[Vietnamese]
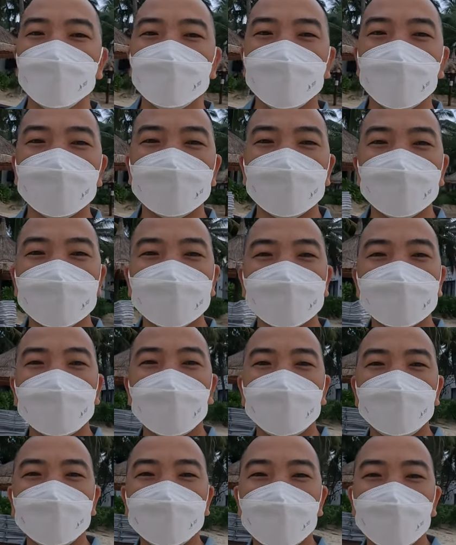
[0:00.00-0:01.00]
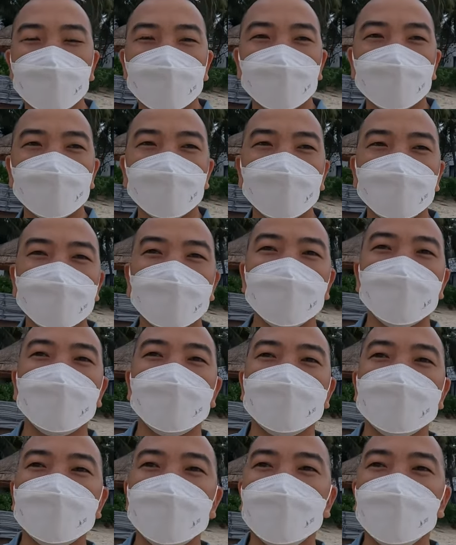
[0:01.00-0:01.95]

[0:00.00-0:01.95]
mình test thử cái camera Hero 10 này